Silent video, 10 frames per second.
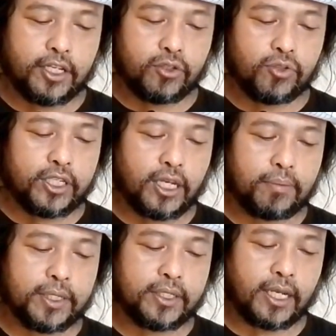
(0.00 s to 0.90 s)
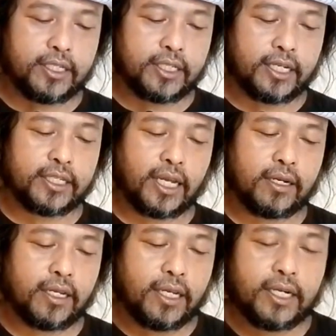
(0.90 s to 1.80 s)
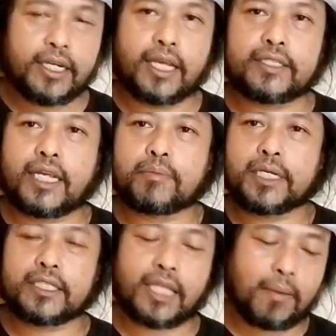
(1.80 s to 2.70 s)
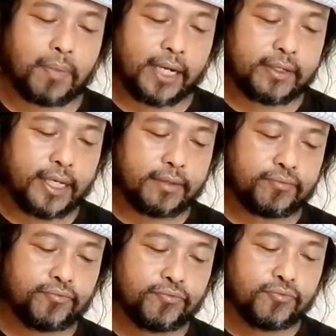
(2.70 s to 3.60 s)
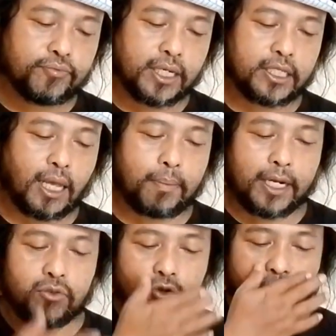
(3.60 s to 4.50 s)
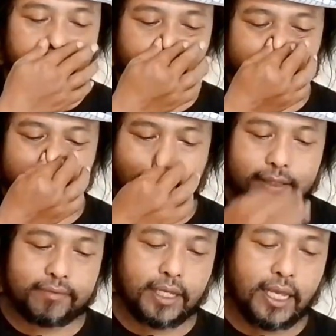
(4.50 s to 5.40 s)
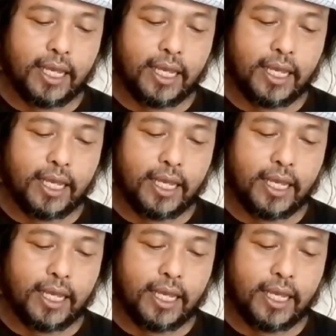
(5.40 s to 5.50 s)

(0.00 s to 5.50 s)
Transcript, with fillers: Itu tidak bisa dijadikan dasar penetapan ya. Penetapan hukum syariat